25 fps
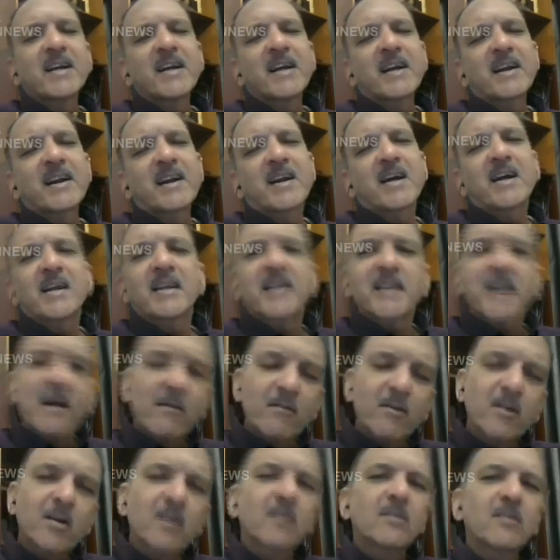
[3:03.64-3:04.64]
வாங்கினாருன்னா அது
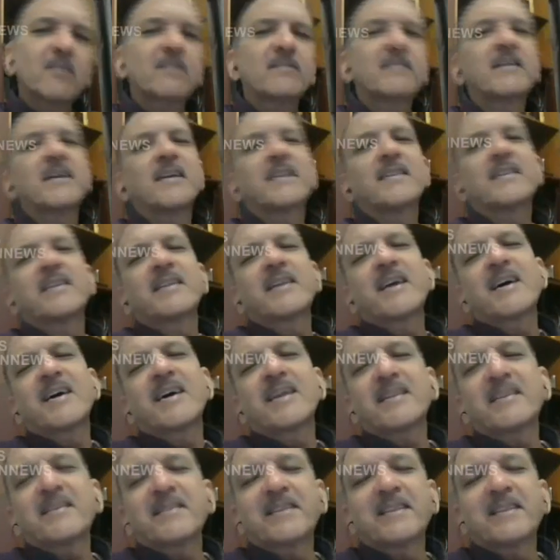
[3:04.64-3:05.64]
அவங்களுக்கும்
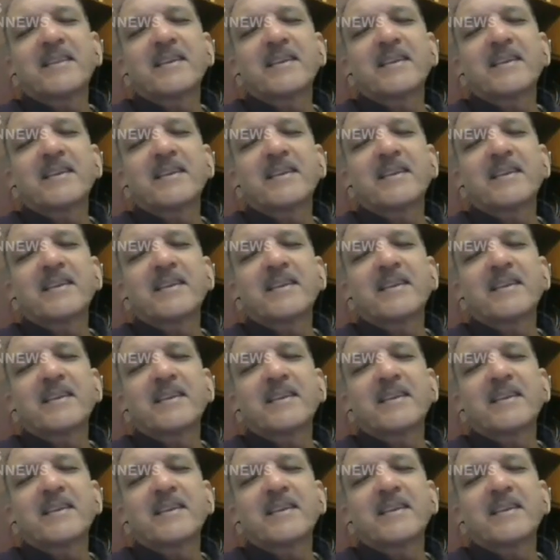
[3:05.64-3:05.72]
சேர்த்துதான் அது